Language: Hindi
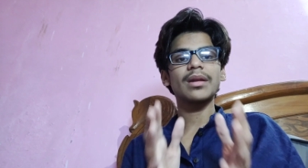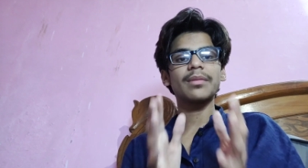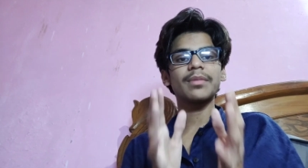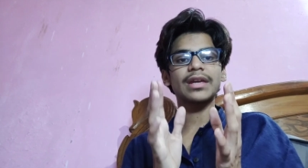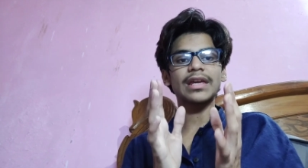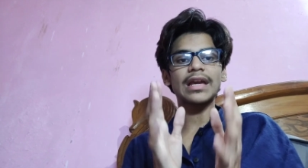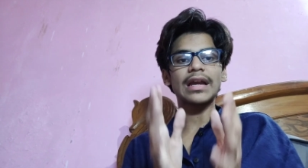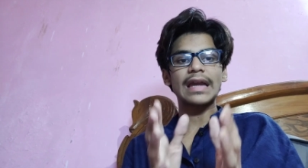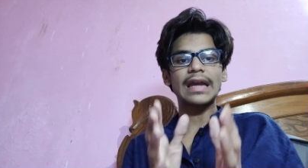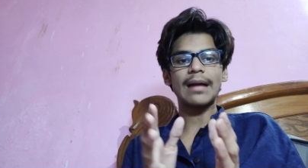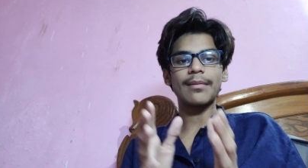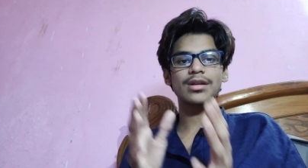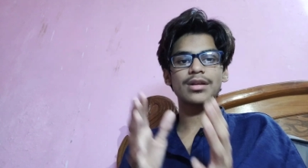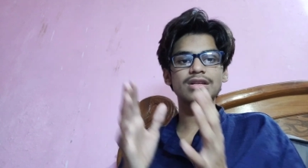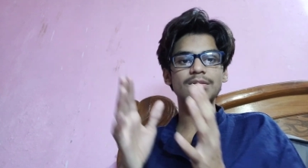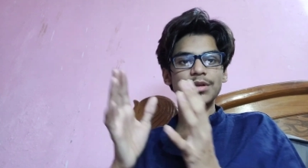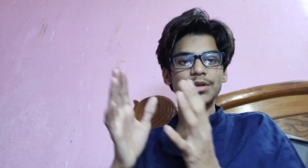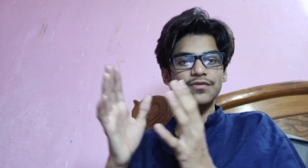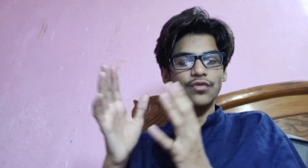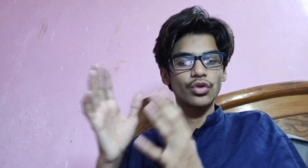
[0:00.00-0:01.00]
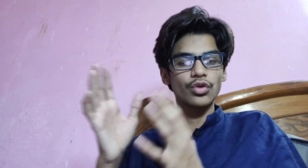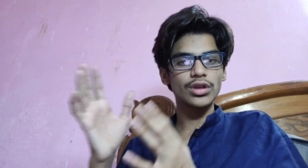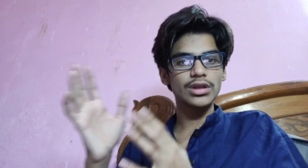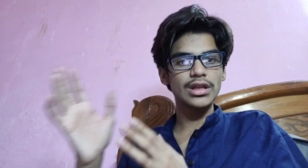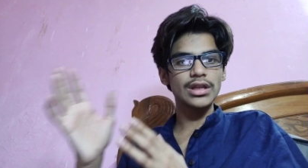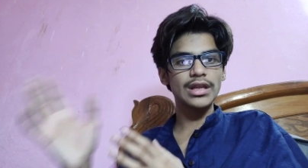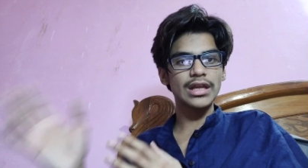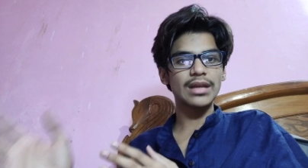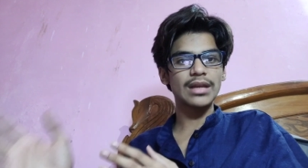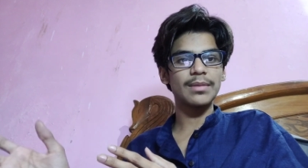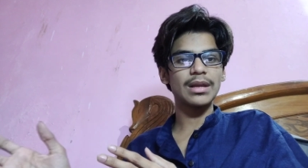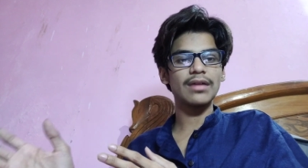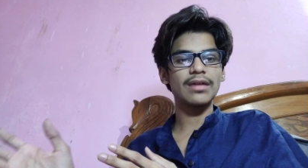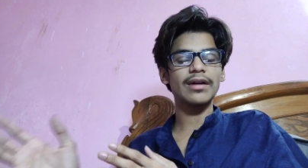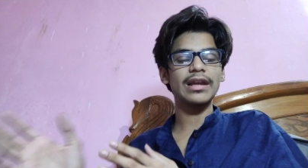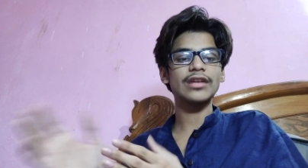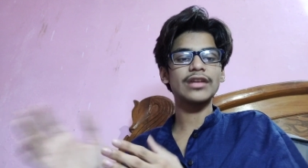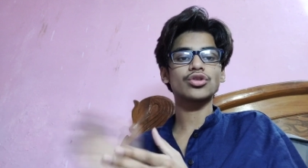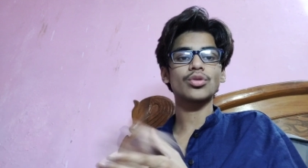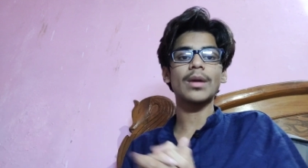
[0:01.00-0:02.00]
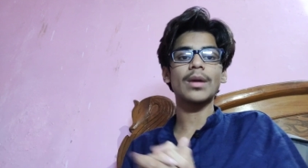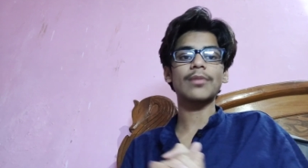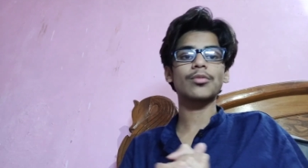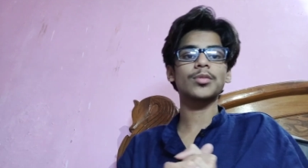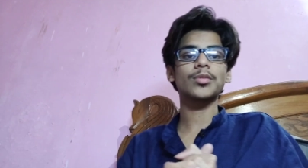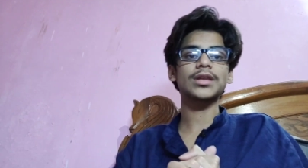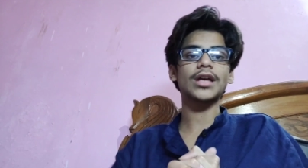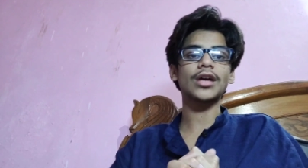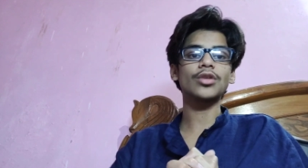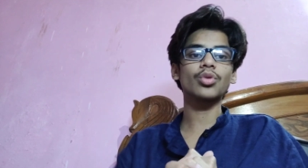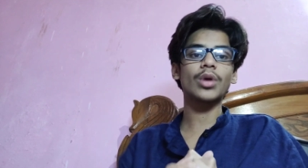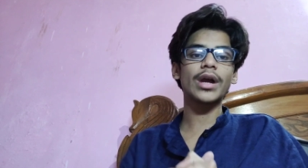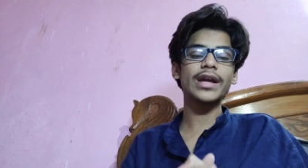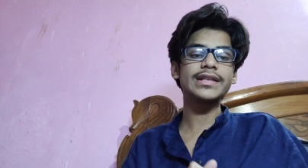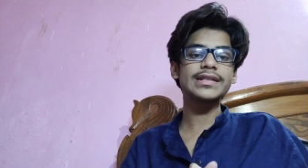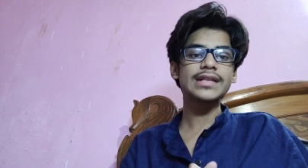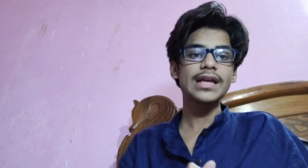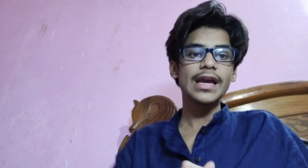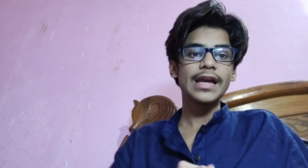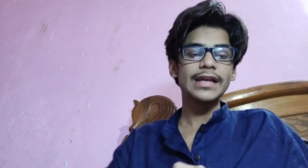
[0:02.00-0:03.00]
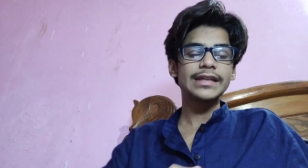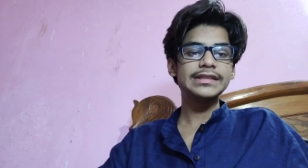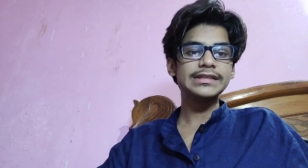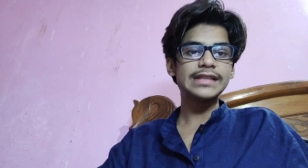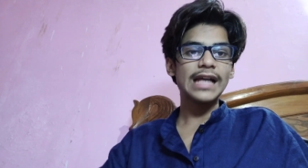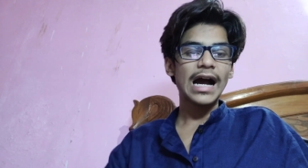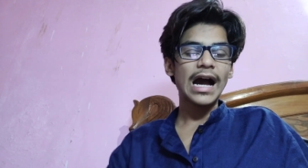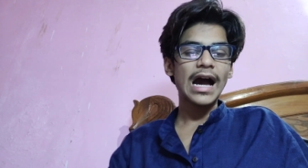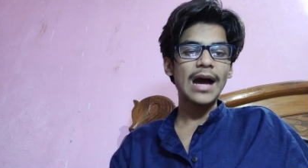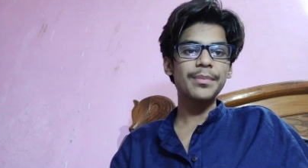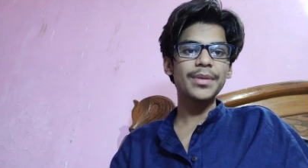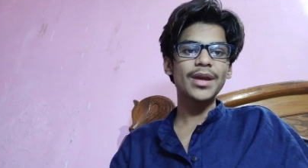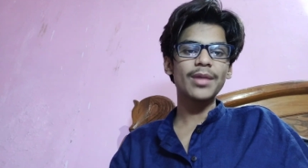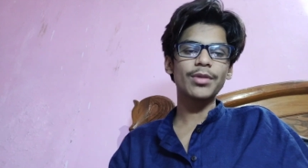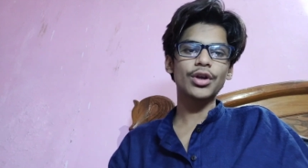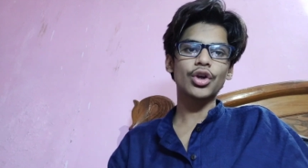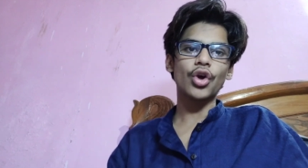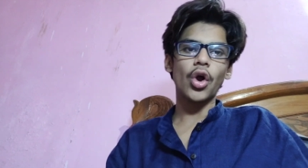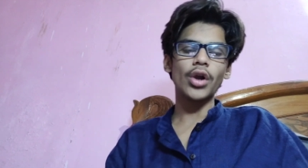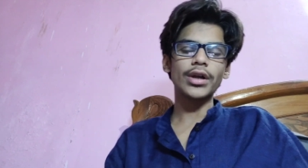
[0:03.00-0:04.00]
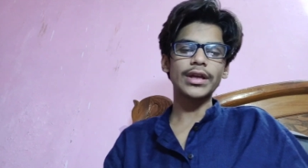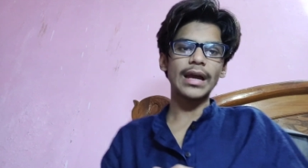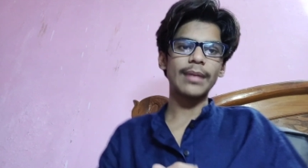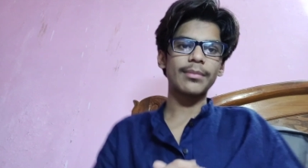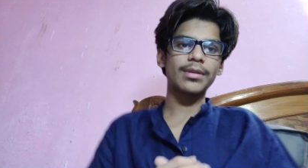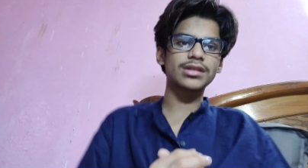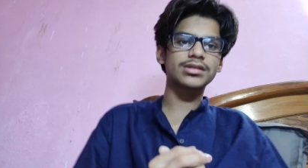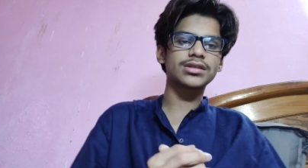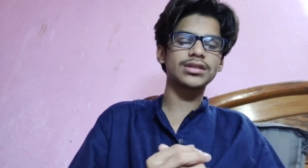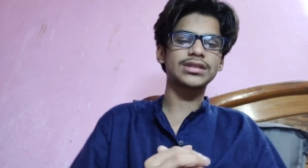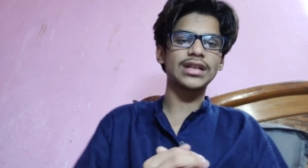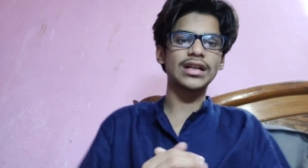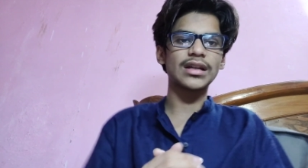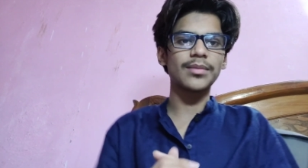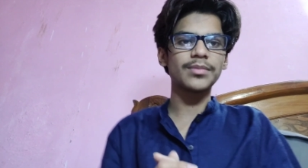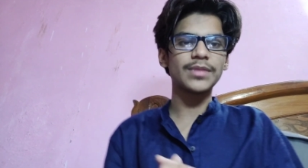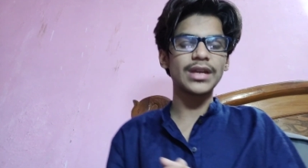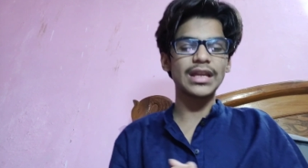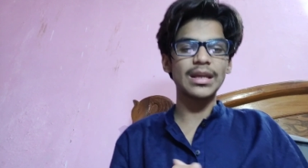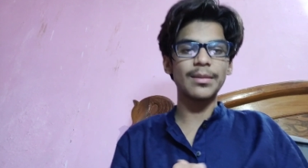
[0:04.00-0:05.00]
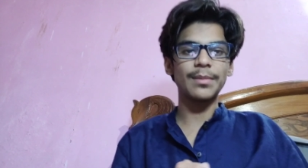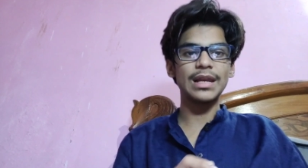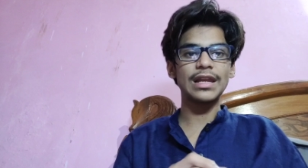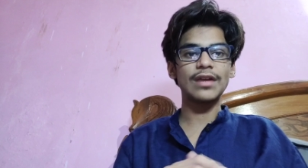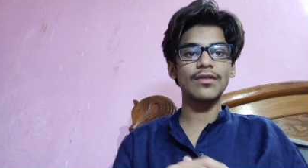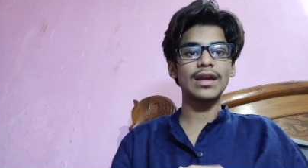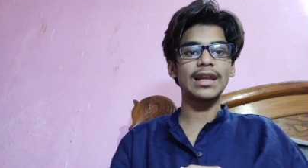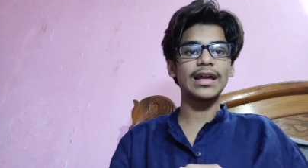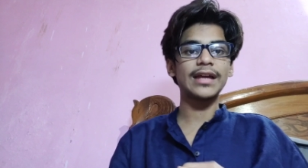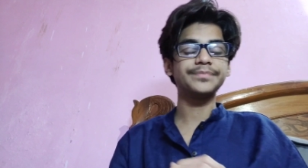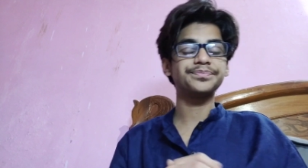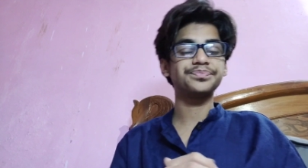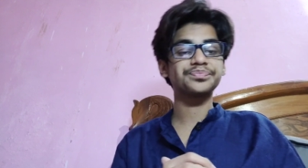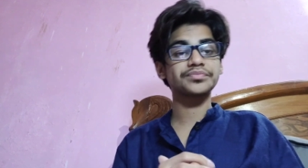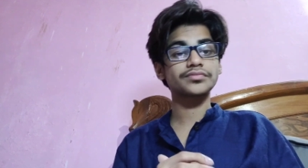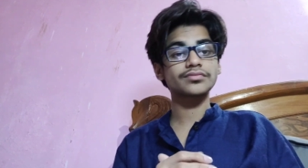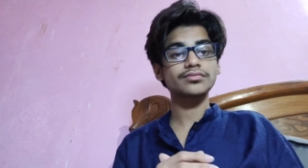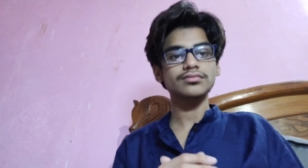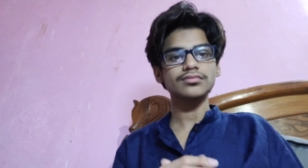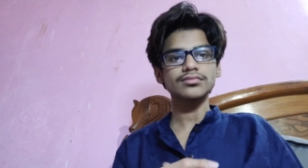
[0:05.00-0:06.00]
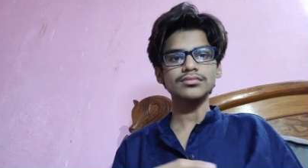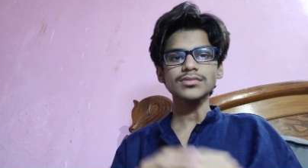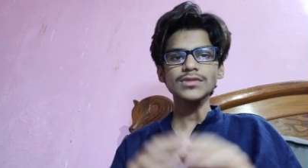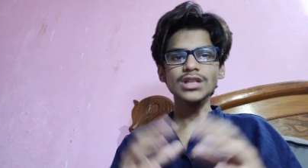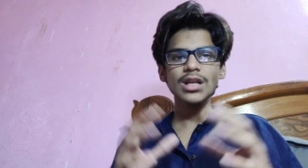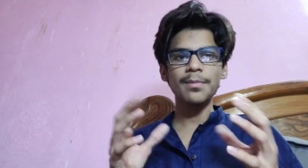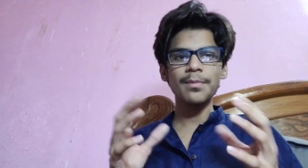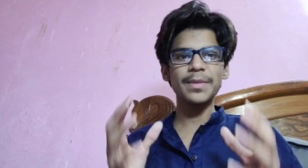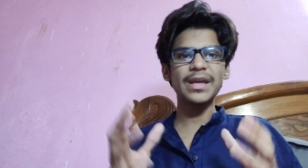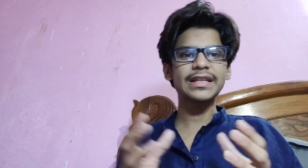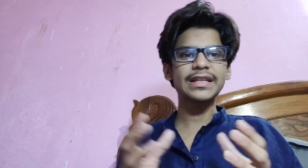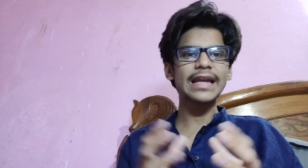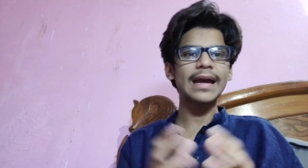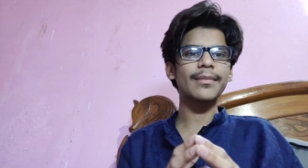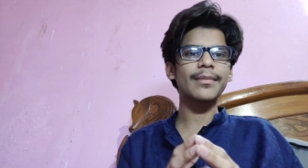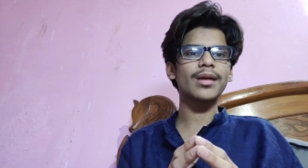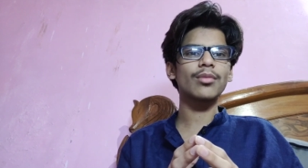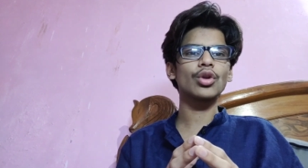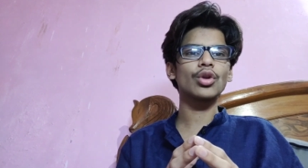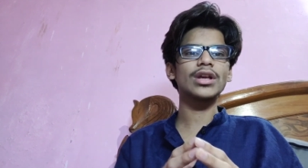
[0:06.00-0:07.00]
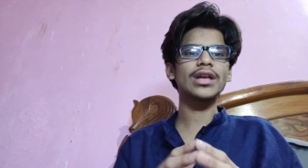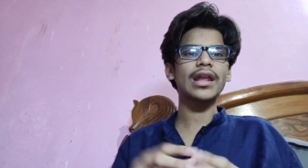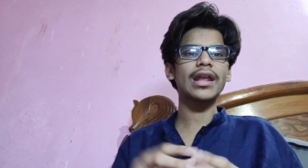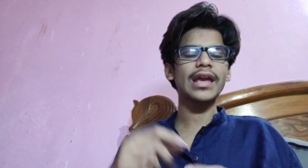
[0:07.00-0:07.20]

के बारे में क्या कैमराज हमें इस फ़ोन के अंदर देखने मिलने वाले हैं तो मैं आपको बता दूँ गाइज यहाँ पे हमें कॉर्ड कैमराज का सेटअप देखने मिलने वाला है मेन कैमरा बोलो